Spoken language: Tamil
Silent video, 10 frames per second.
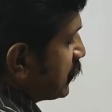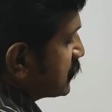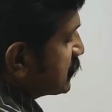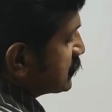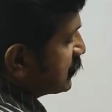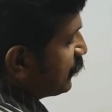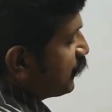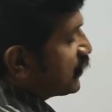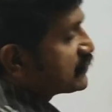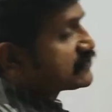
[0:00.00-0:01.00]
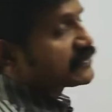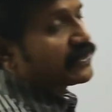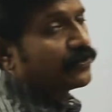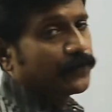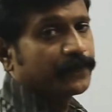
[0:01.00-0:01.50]
இந்த சிக்ஸ்டி
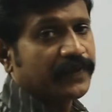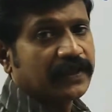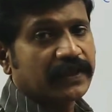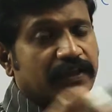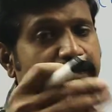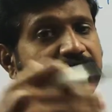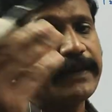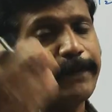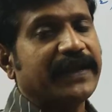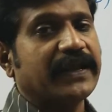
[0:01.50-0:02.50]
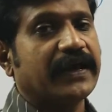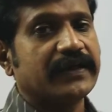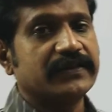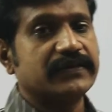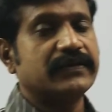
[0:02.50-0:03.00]
வேர்ட்ஸ்லேயும் எதுவுமே ரிப்பீட்
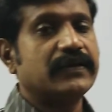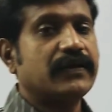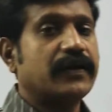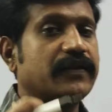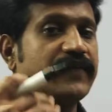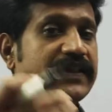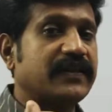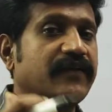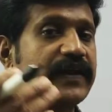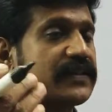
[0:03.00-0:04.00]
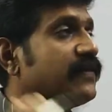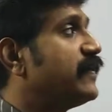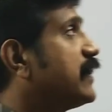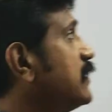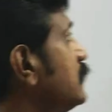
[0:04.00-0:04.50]
ஆகாது அதை வந்த வார்த்தையே
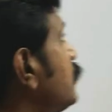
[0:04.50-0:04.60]
வராது